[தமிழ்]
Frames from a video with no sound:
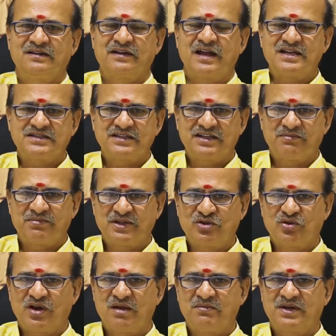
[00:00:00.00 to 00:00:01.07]
ராசிக்கு
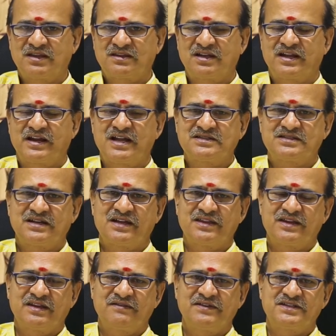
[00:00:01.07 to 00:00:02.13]
பதினோராம் இடத்துல
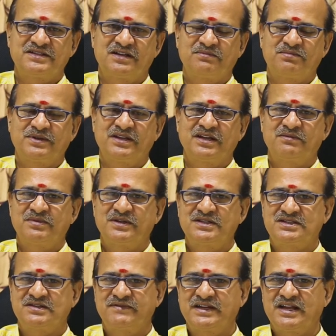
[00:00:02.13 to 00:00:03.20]
ராசிநாதனை வெற்றிருப்பது என்பது
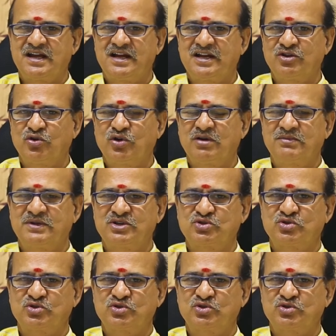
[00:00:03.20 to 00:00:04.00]
சிவஞான யோகம் என்று